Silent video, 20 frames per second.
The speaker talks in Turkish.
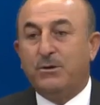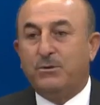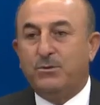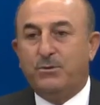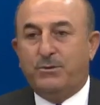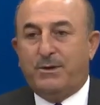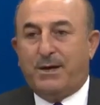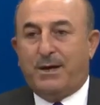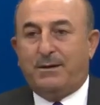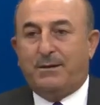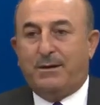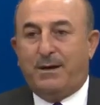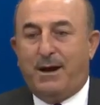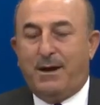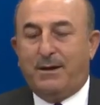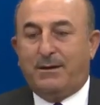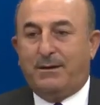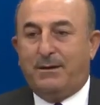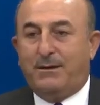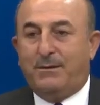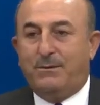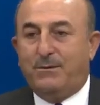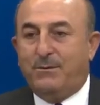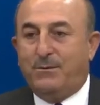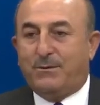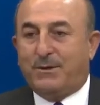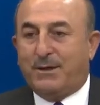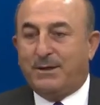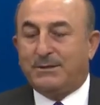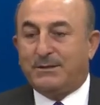Dünyanın hangi
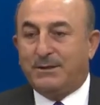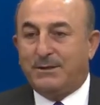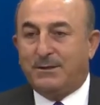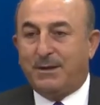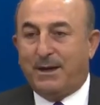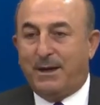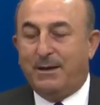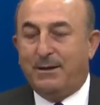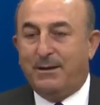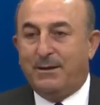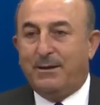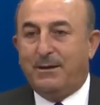ülkesinde